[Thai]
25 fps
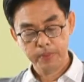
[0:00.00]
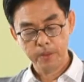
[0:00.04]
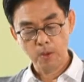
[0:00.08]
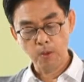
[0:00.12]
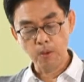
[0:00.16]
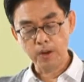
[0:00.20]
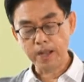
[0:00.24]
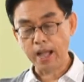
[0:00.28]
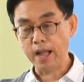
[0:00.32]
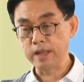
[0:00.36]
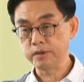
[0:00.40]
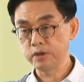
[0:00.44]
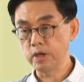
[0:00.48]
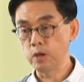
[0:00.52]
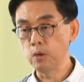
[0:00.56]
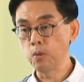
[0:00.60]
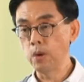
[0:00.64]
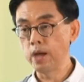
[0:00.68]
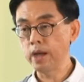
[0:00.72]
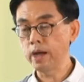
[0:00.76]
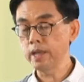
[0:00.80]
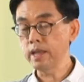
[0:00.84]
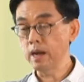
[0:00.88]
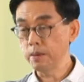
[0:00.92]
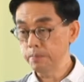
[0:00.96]
โอกาสจะร
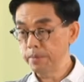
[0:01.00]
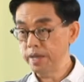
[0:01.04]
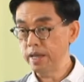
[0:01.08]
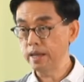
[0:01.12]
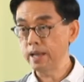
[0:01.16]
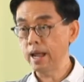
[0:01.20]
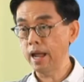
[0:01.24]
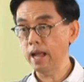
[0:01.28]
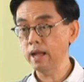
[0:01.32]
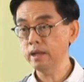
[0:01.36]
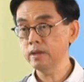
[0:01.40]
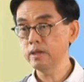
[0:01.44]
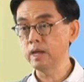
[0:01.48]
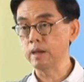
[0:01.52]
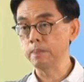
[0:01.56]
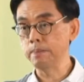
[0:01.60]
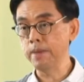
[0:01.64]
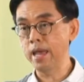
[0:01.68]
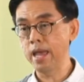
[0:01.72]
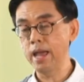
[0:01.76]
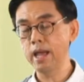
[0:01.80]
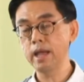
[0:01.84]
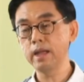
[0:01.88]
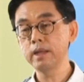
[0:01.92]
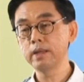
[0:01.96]
วยก็ยังมีนะถึง
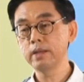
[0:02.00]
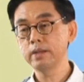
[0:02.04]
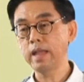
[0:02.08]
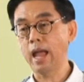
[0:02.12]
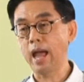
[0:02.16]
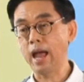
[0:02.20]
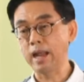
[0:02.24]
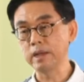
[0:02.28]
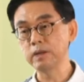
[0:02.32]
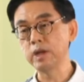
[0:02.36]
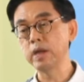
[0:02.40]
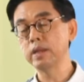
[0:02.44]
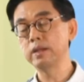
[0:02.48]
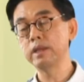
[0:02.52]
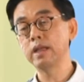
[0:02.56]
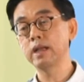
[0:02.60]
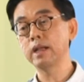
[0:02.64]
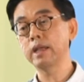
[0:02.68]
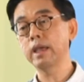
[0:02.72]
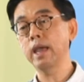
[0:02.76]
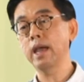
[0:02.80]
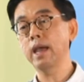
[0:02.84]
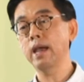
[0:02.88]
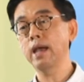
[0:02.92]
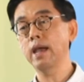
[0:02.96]
แม้ฐานเงินยั
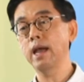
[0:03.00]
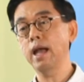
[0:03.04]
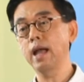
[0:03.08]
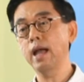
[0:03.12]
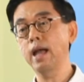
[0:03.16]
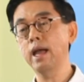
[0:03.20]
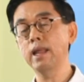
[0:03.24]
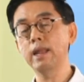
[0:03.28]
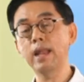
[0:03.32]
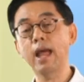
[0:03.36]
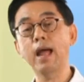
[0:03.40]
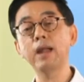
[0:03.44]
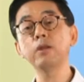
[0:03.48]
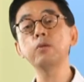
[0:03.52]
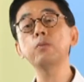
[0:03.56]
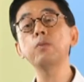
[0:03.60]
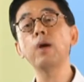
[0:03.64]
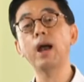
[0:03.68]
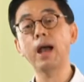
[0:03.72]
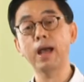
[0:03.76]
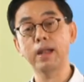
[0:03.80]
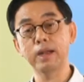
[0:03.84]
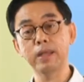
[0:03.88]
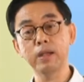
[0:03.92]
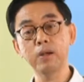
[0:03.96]
งแค่5ล้านก
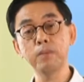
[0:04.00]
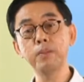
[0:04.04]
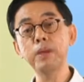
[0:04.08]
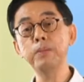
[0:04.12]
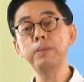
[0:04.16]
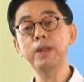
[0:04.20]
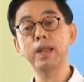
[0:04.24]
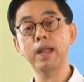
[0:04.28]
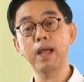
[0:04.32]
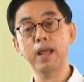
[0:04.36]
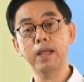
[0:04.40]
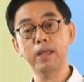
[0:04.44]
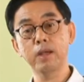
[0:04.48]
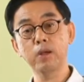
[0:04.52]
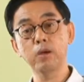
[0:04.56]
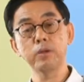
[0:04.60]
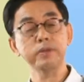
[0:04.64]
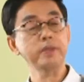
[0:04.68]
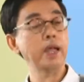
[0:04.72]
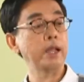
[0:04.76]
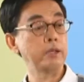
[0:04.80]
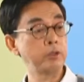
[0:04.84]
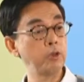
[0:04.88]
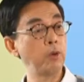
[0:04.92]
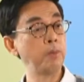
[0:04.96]
ว่าอะไรก็ไม่เป็นไรก็
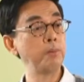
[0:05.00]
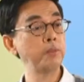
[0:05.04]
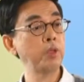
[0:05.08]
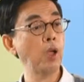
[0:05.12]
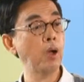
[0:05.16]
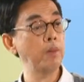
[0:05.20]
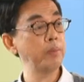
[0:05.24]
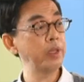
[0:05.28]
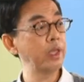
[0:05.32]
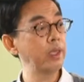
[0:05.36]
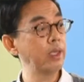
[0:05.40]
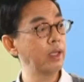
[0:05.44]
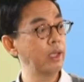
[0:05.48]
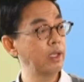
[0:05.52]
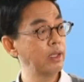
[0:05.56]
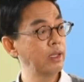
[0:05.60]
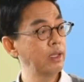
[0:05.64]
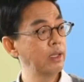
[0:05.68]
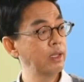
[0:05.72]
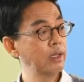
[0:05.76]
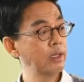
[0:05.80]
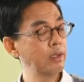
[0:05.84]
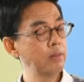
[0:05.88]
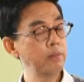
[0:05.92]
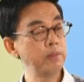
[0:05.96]
สะสมต่อไปอีก
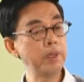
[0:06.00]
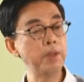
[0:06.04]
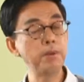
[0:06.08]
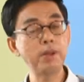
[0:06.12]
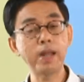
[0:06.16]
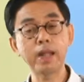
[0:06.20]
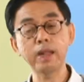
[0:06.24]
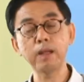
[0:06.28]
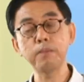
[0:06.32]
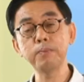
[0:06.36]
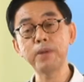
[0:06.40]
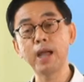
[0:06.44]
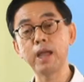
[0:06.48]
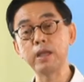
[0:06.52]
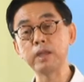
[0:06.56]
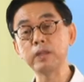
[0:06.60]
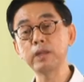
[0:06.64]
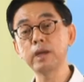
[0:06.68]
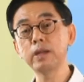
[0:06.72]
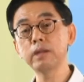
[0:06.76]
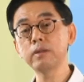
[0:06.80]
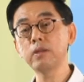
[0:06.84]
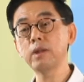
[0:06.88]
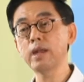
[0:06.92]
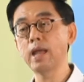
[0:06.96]
มีเวลาทำงานอีก
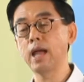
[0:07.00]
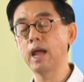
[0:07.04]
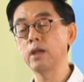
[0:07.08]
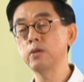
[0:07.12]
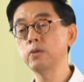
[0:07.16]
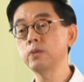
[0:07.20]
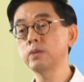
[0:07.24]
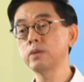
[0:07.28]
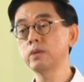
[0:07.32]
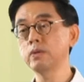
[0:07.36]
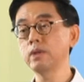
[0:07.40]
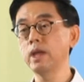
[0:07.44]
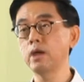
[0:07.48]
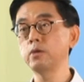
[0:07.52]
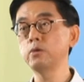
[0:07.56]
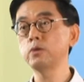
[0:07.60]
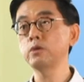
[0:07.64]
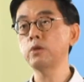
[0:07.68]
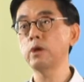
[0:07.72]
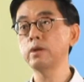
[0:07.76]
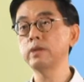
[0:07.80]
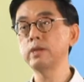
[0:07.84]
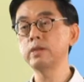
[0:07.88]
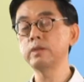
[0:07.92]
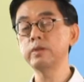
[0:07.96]
ตั้งเท่าไหร่อายุ
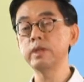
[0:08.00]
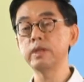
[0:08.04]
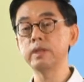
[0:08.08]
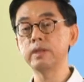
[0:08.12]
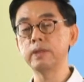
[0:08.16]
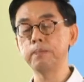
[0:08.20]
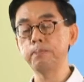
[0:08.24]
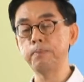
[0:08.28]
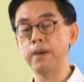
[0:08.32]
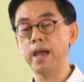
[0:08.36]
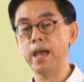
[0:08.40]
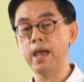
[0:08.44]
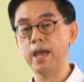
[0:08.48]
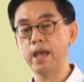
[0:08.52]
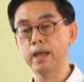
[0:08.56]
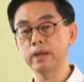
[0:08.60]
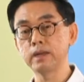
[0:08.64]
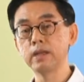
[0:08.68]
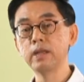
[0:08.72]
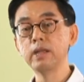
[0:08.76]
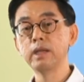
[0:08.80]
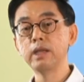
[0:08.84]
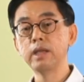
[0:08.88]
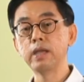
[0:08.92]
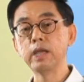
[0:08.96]
ตอนนี้
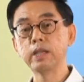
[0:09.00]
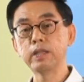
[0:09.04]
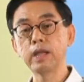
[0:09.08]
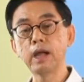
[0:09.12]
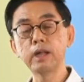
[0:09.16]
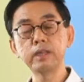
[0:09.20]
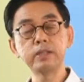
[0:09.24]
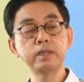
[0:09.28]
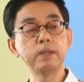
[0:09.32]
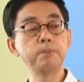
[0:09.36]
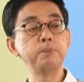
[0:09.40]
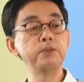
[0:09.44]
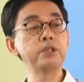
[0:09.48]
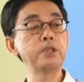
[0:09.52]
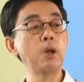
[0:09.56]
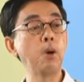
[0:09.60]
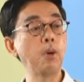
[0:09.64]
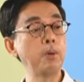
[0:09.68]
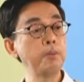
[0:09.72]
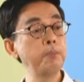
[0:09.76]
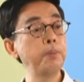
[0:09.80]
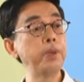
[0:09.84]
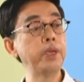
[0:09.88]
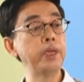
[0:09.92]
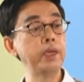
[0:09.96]
48อีกตั้ง
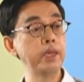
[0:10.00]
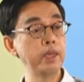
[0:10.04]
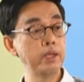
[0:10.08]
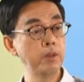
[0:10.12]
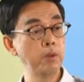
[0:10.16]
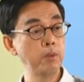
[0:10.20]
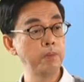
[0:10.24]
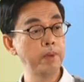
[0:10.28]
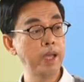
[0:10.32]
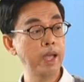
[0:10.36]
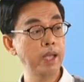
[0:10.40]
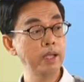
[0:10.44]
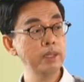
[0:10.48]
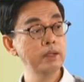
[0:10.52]
12ปีถูกไหม